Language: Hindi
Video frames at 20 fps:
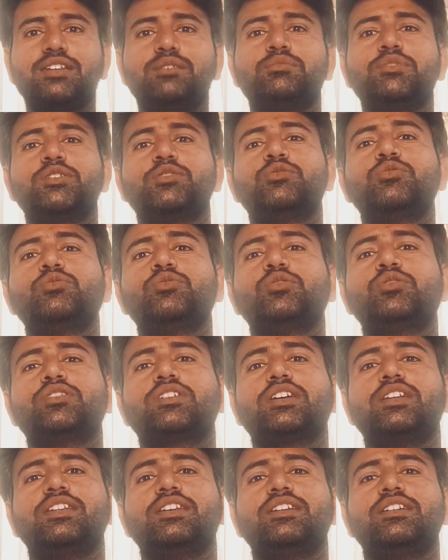इन
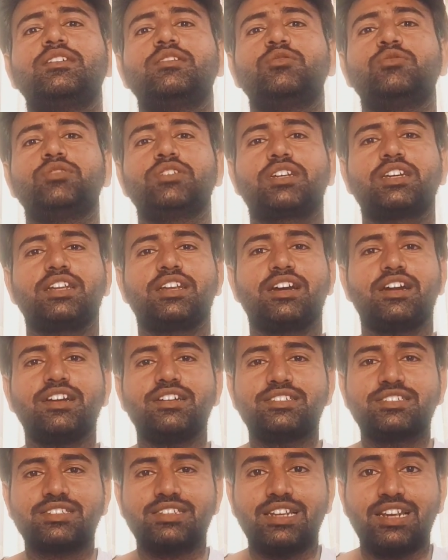मज़दूरों के लिए उनके
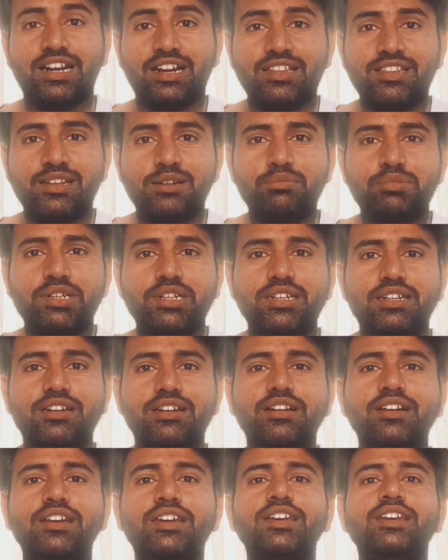राइट्स लड़ना
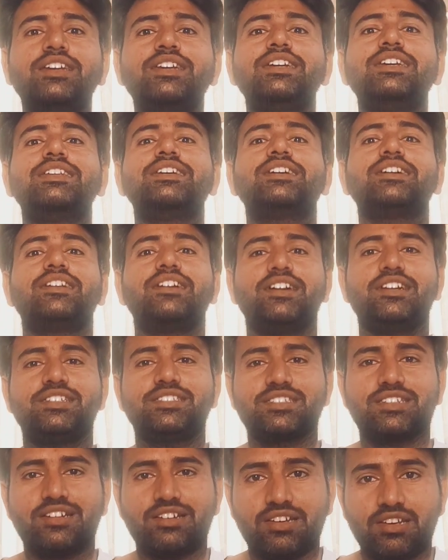पड़ेगा इनके
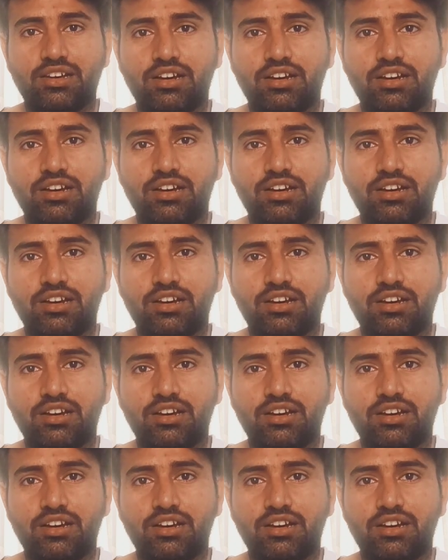राइट्स का